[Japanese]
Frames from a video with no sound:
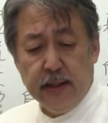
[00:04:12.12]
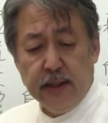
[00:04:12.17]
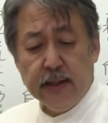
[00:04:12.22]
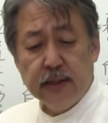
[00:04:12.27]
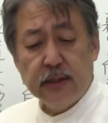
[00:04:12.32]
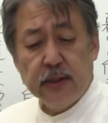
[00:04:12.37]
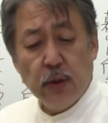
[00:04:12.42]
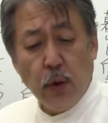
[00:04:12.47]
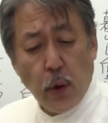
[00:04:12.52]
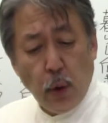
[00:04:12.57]

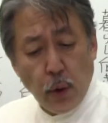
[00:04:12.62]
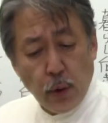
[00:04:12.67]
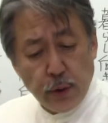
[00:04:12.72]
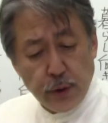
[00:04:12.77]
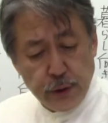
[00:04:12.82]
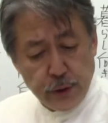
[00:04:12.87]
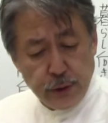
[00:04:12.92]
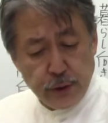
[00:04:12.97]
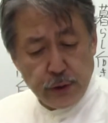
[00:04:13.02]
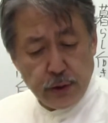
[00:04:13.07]
そう
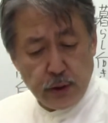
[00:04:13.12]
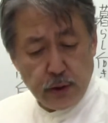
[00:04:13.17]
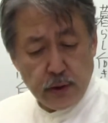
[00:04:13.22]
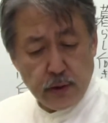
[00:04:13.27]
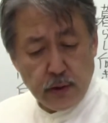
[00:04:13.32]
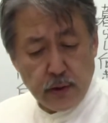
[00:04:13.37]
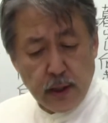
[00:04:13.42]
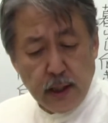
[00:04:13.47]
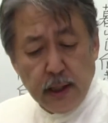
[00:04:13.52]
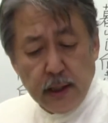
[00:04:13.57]

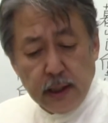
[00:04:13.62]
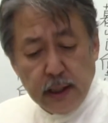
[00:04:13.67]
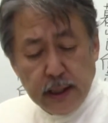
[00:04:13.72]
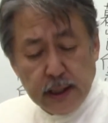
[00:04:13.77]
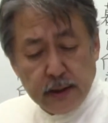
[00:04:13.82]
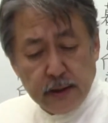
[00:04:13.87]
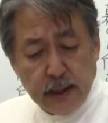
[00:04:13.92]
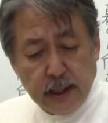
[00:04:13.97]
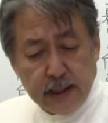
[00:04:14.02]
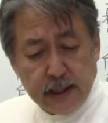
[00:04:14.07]
ルントゥ。
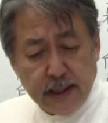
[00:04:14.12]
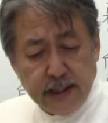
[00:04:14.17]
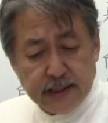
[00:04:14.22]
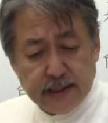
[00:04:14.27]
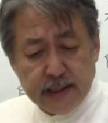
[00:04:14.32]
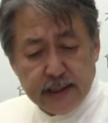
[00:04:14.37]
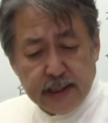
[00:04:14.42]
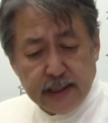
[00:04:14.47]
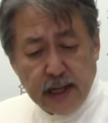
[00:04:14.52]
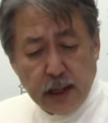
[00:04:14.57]
いくらか痩
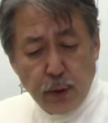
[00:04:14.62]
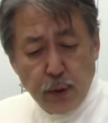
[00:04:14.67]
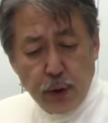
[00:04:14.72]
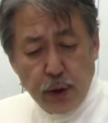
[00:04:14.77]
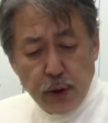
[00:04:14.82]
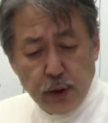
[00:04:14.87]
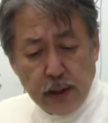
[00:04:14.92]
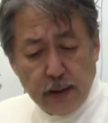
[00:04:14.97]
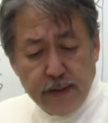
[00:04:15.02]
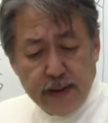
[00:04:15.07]
せて顔
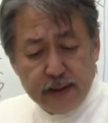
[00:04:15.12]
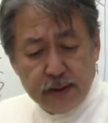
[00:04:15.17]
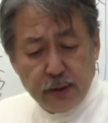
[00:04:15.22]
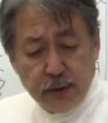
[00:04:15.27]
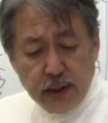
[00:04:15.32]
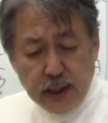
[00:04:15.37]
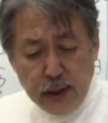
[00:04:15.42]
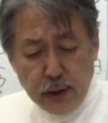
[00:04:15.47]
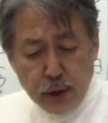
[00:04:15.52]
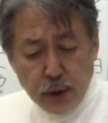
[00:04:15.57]
色が悪
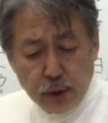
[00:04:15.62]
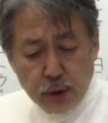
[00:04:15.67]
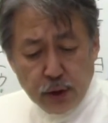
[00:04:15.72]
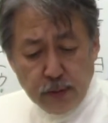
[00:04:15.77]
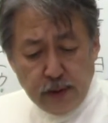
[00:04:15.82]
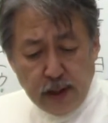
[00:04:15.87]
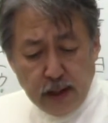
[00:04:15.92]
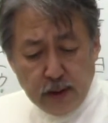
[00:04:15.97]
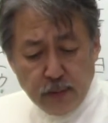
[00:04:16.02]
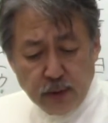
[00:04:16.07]
く銀の
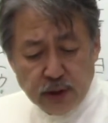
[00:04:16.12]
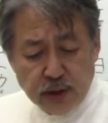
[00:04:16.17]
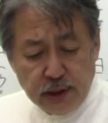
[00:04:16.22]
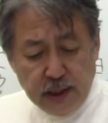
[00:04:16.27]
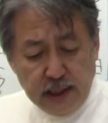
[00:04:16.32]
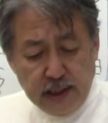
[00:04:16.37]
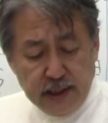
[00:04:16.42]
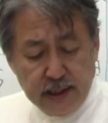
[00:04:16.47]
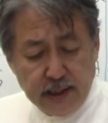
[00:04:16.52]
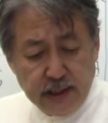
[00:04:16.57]
首輪もし
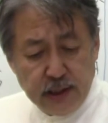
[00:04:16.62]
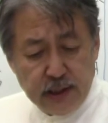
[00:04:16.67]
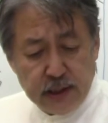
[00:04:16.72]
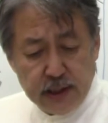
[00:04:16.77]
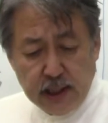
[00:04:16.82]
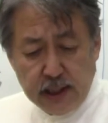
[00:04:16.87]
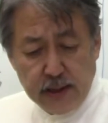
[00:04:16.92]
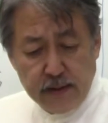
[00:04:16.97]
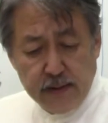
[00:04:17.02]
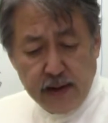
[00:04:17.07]
ていない違
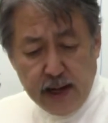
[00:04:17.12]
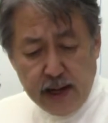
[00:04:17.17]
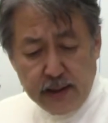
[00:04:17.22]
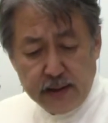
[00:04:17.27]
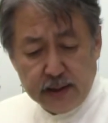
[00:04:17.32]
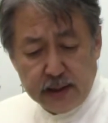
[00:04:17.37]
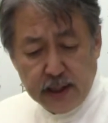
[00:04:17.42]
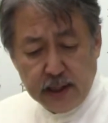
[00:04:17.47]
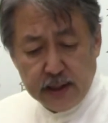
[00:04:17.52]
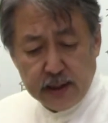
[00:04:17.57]
いはあ
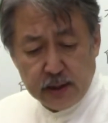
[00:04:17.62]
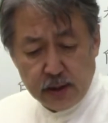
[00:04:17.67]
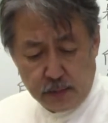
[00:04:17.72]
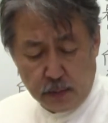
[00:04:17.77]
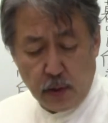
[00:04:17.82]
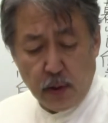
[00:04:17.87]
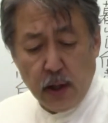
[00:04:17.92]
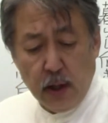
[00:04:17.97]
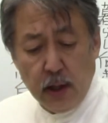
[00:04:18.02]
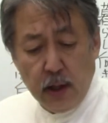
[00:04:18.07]
るけれど
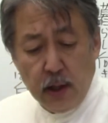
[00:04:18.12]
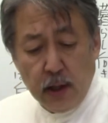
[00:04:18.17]
も、